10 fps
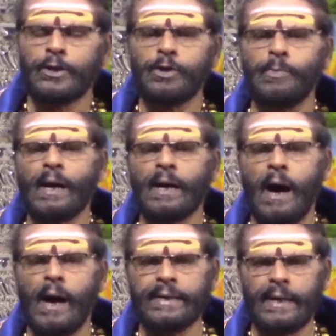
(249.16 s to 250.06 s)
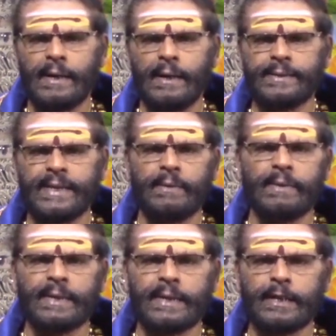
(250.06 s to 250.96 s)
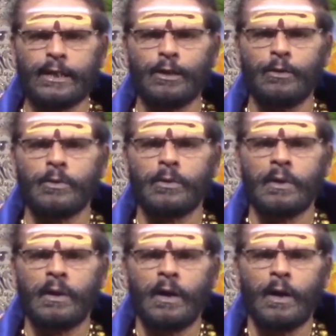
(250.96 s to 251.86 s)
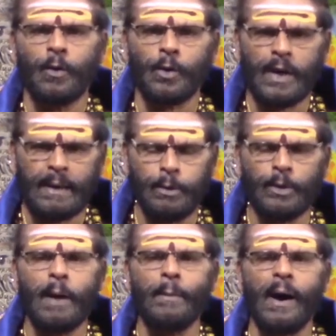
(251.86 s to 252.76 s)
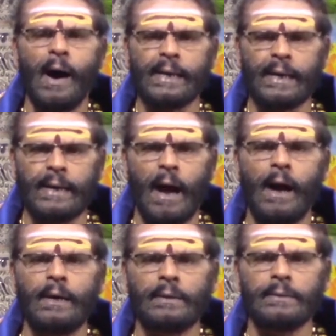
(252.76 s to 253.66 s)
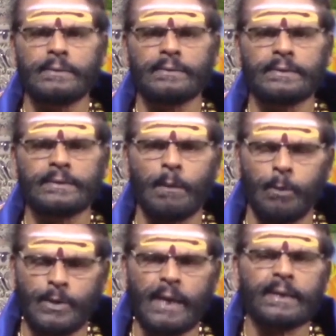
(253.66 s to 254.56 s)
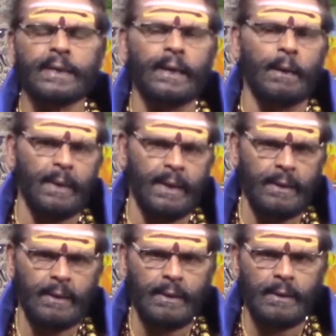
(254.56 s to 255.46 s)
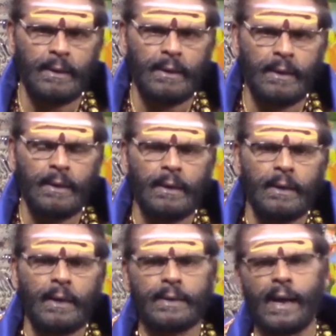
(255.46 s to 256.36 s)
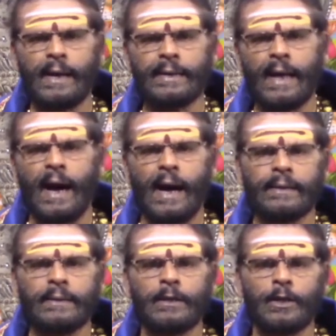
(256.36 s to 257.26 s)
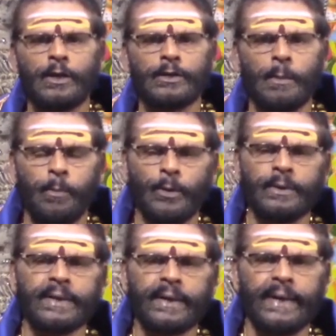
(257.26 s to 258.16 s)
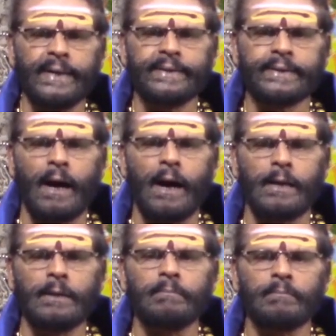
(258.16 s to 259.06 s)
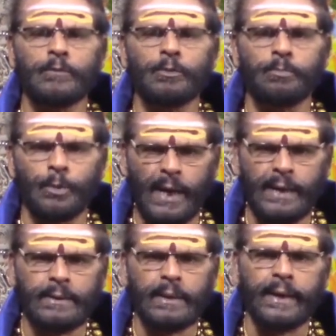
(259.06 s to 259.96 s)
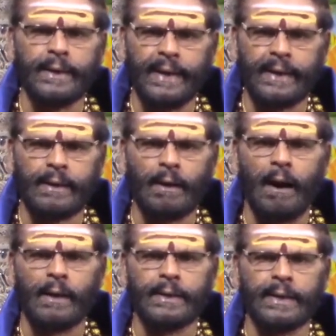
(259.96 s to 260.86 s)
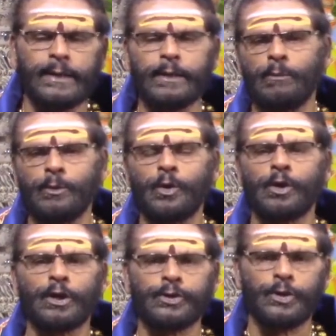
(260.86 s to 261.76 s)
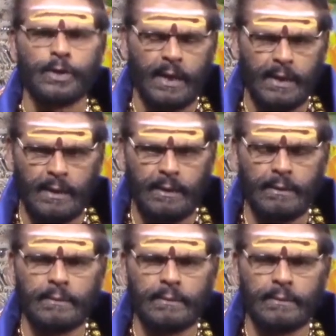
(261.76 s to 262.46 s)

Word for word: சுபகாரியங்கள் செய்வதற்கு ஒரு அற்புதமான நாள் இந்த புதன்கிழமை அதனாலே தான் இந்த பொன் கிடைத்தாலும் புதன் கிடைக்காது என்று முன்னோர்கள் சொன்னார்கள்